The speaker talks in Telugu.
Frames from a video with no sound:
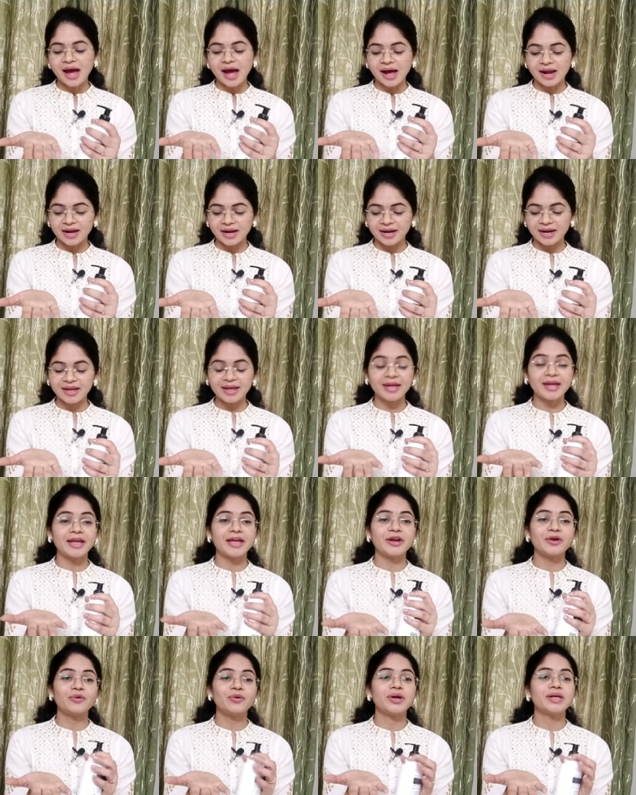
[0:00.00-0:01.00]
అలానే
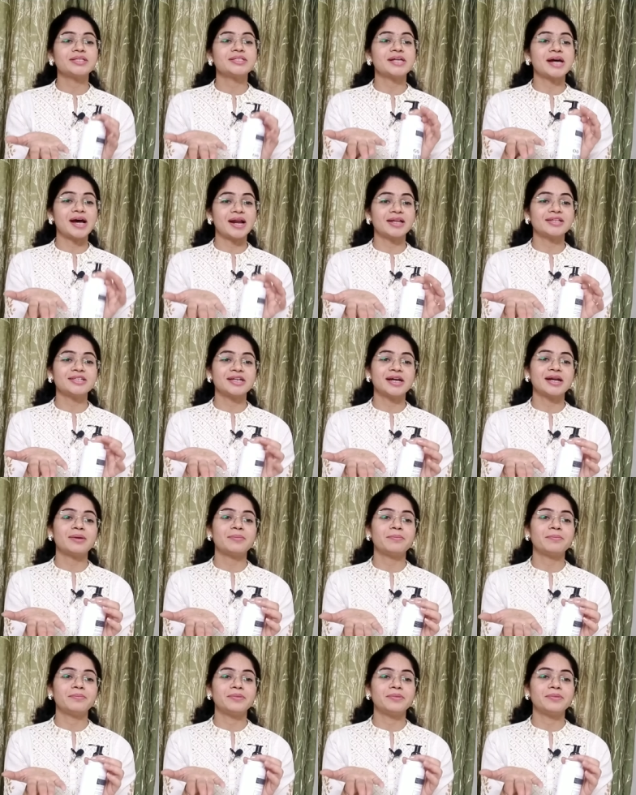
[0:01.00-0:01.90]
హెయిర్ కూడా చాలా చాలా